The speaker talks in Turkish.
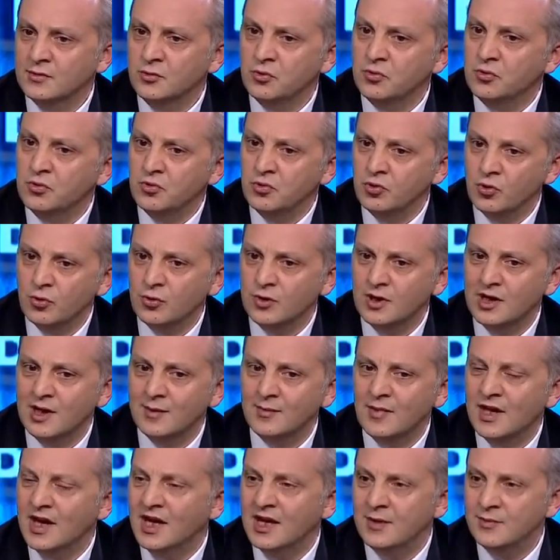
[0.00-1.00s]
Bu çok
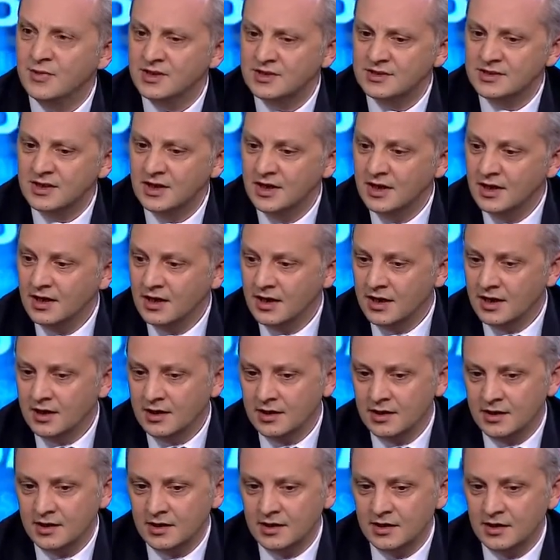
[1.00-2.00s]
önemli. Yani biz
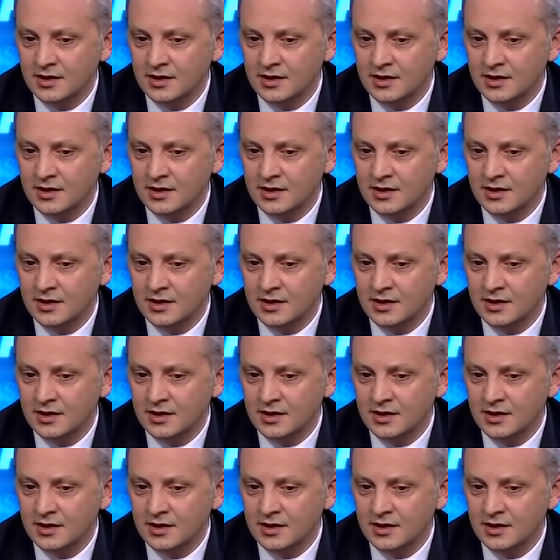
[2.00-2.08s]
e,